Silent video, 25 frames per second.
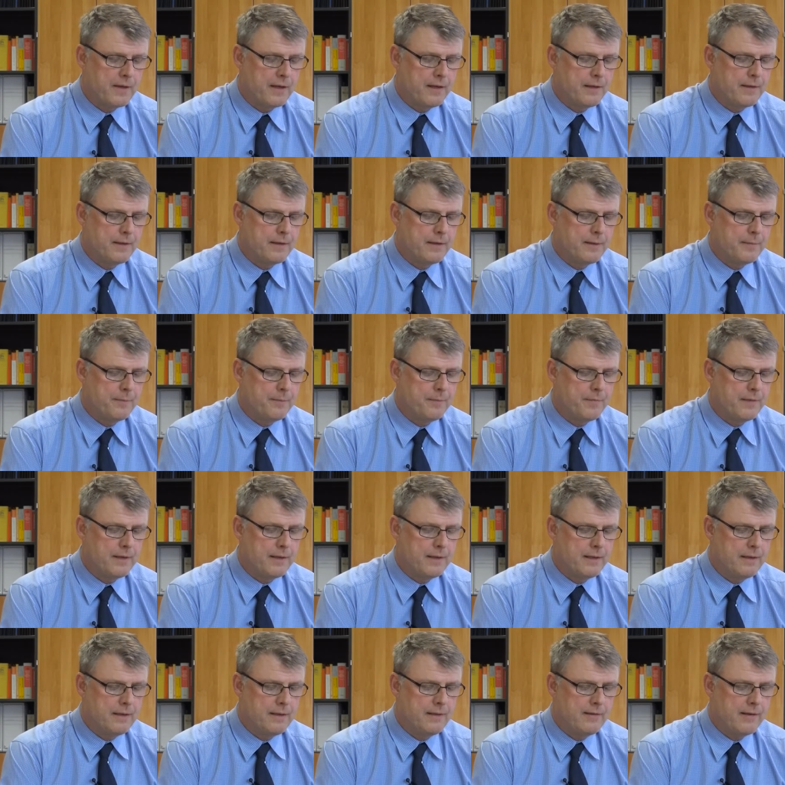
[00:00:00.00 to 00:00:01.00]
Ähm,
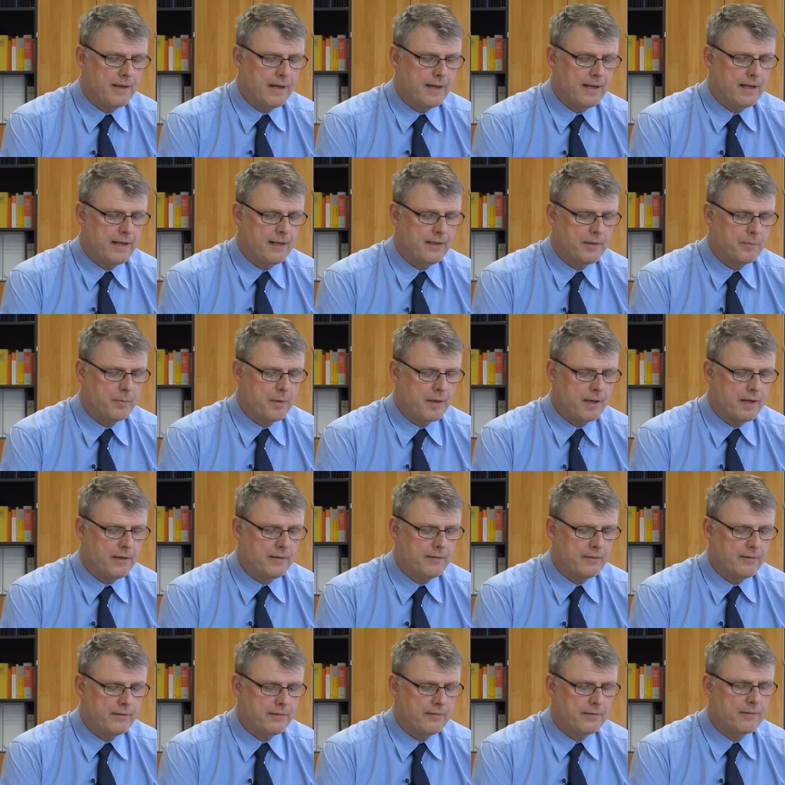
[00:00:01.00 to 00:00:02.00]
dieser
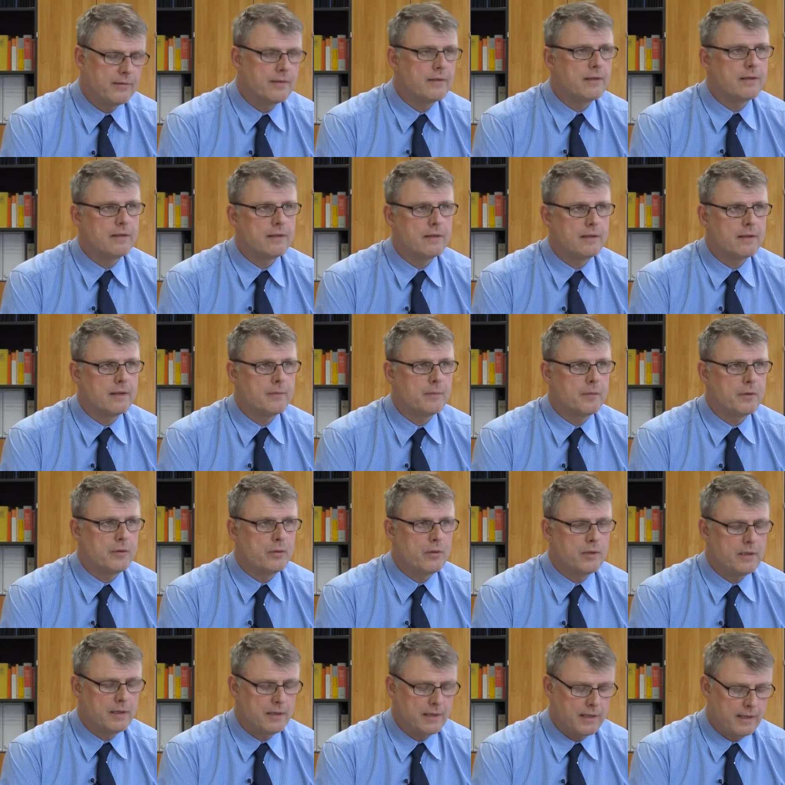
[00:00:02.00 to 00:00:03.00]
Einheitspreis äh,
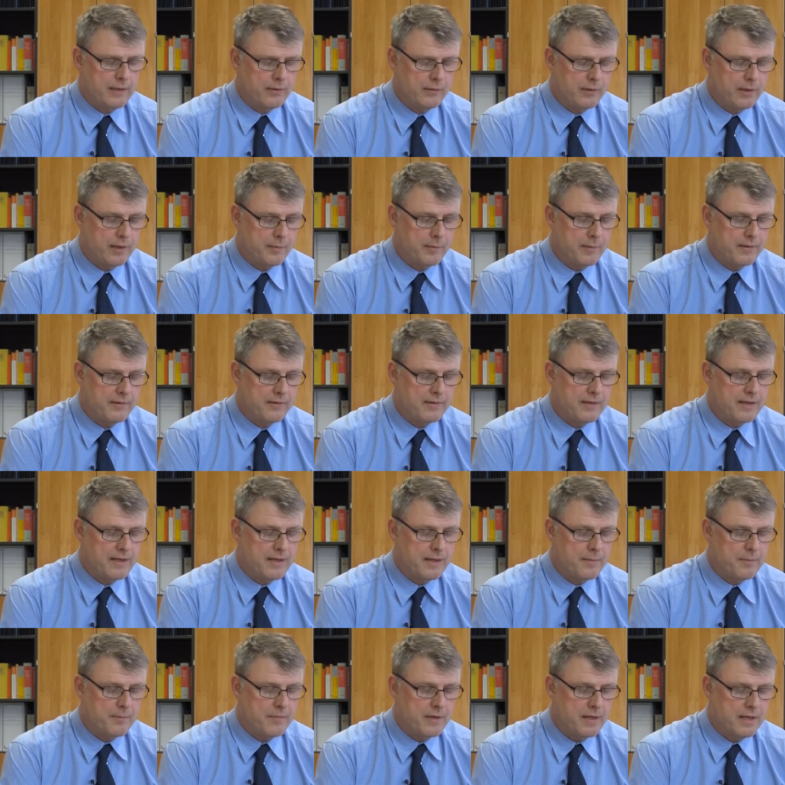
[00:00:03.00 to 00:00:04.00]
bedeutet also, dass man sich
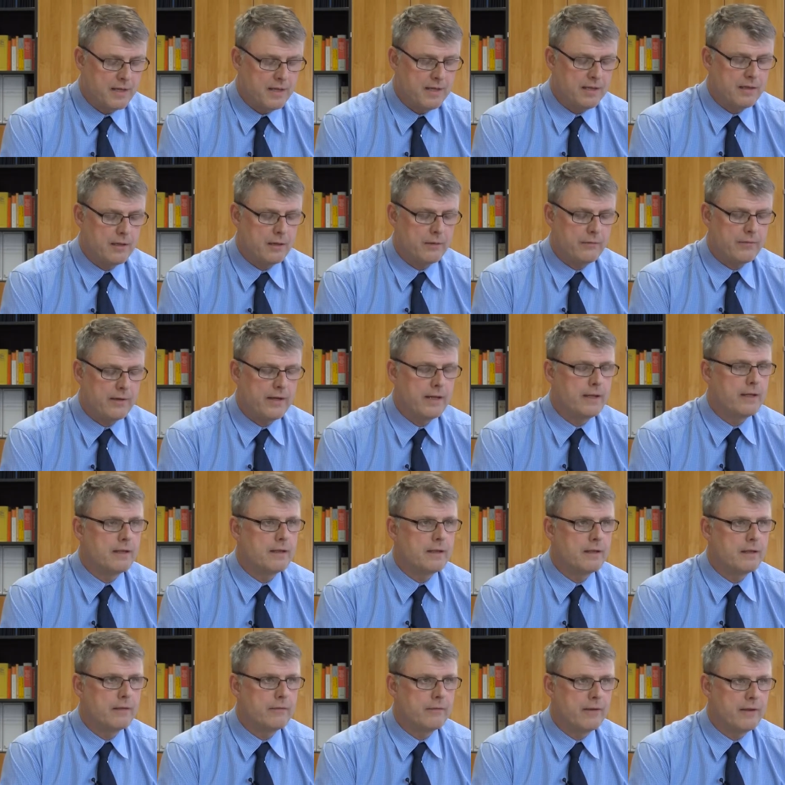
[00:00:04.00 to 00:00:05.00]
eben nicht auf
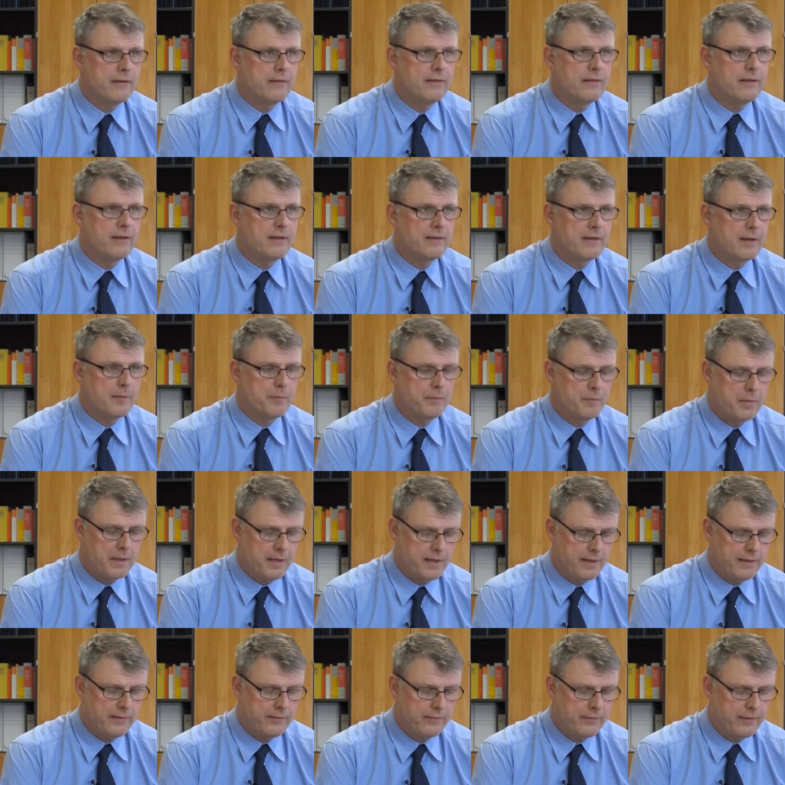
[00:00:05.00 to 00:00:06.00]
einen festen
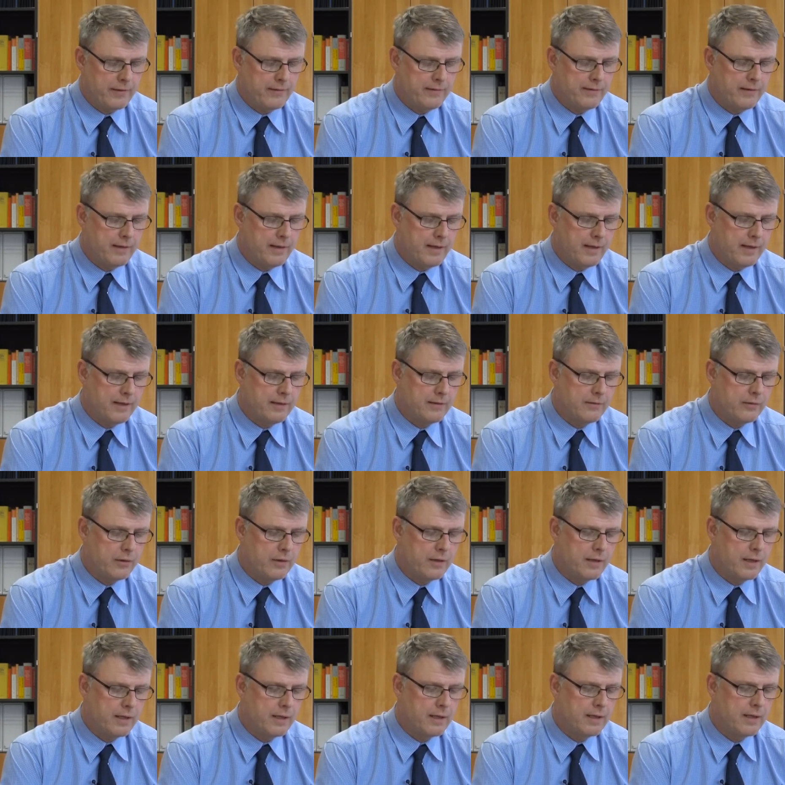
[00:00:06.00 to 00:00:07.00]
Gesamtpreis festlegt,
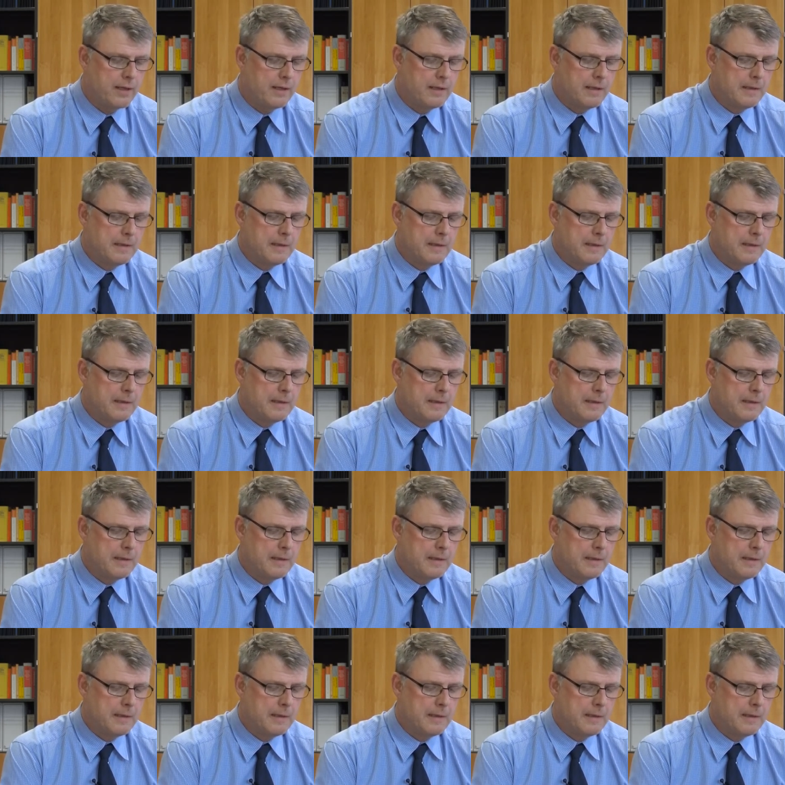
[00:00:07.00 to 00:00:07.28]
sondern